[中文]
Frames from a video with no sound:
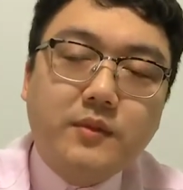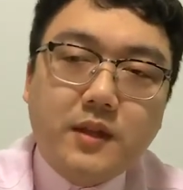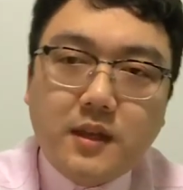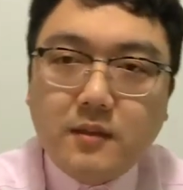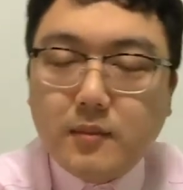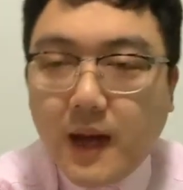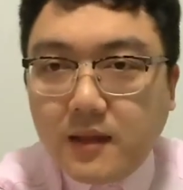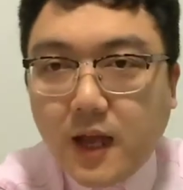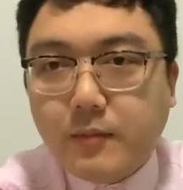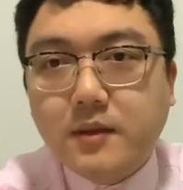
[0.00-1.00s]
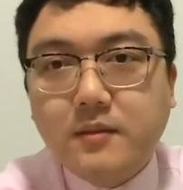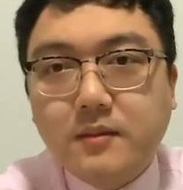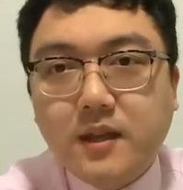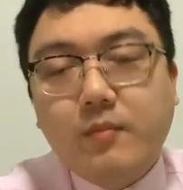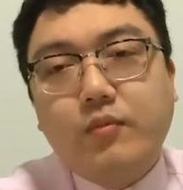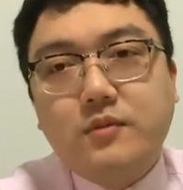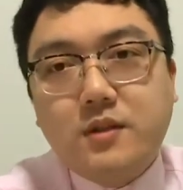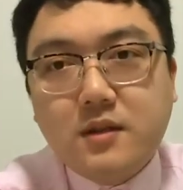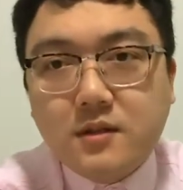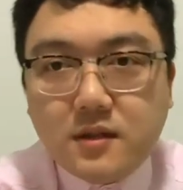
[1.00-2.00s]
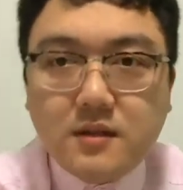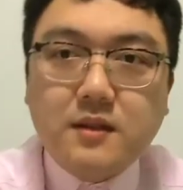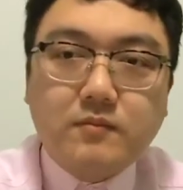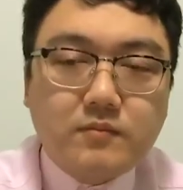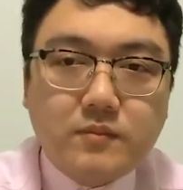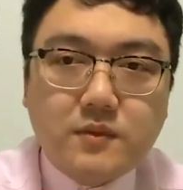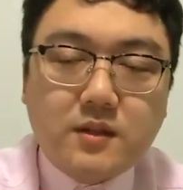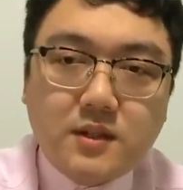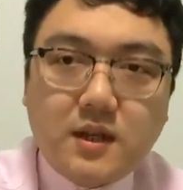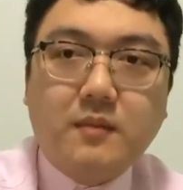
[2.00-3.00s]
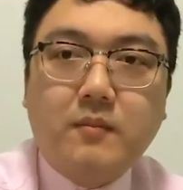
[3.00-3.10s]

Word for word: 隐瞒他们内部真正的真相，